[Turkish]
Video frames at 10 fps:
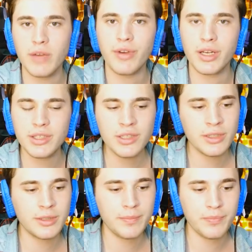falan vardır.
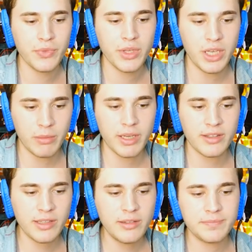
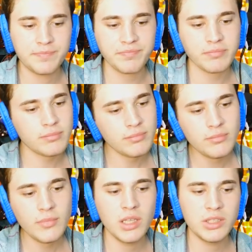Yemekten.
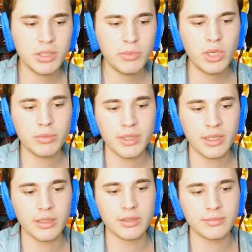İşte böyle
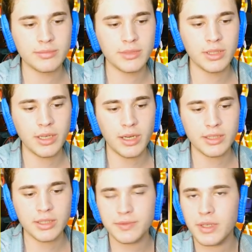bunlar da. Ya
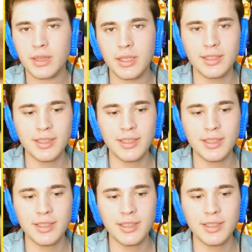herkes farklı